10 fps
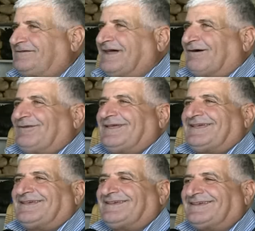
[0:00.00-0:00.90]

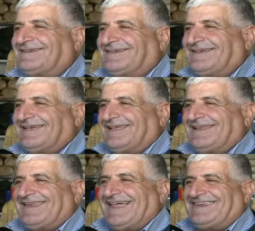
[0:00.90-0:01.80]
الدولة
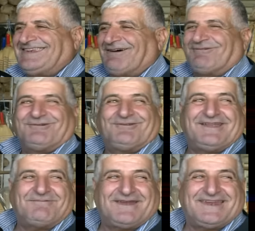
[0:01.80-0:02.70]
لا الدولة ولا
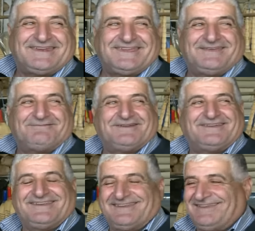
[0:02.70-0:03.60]
البلدية
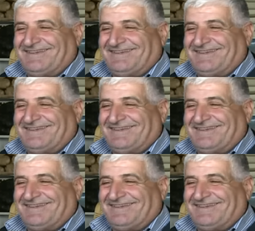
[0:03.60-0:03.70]
فين